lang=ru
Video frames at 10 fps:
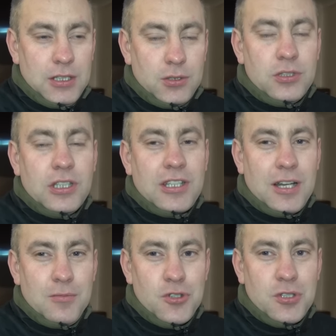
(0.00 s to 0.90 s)
Тут надо
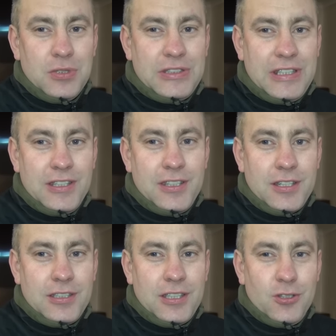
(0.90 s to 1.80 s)
как можно быстрее
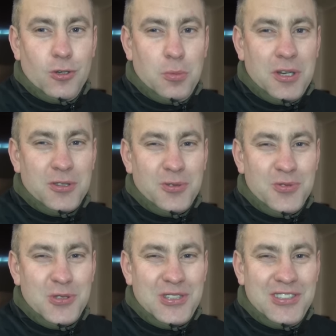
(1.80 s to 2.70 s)
отъехать от дома, а то
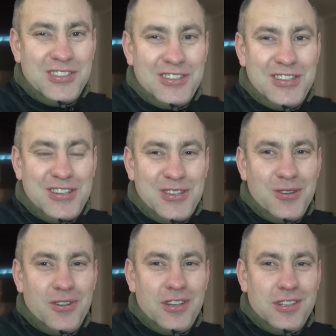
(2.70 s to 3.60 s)
все-таки сердечко
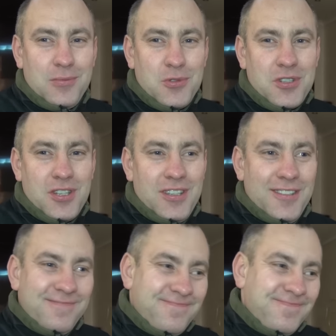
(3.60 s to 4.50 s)
ёкает немножко. И,
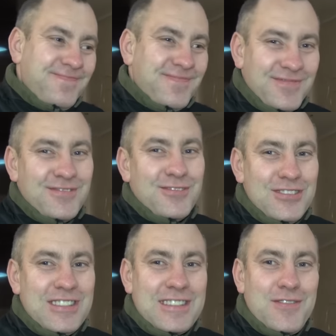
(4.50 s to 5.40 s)
ну,
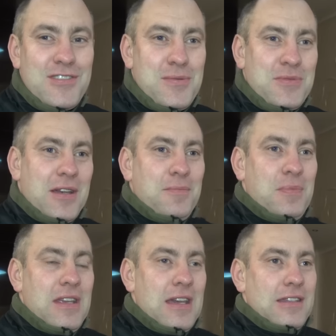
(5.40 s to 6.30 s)
не совсем так.
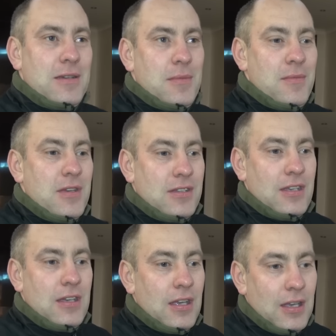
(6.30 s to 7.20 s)
Приятные
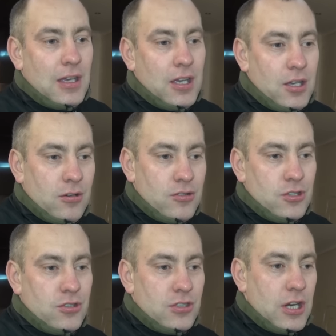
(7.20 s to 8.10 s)
моменты.
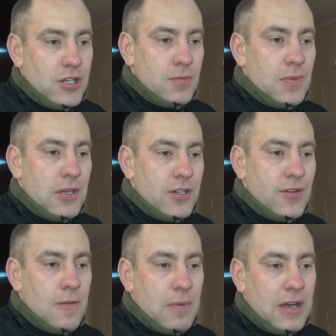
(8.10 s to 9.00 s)
Очень страшно
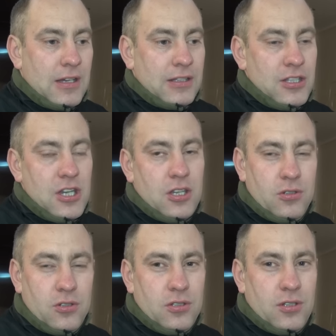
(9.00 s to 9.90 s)
переживаю, пока
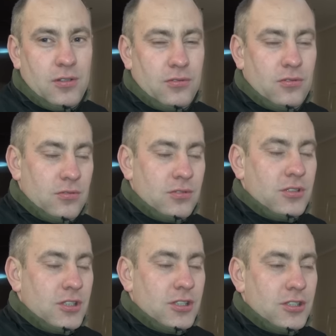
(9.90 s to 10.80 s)
отъезжает города, ну, где-то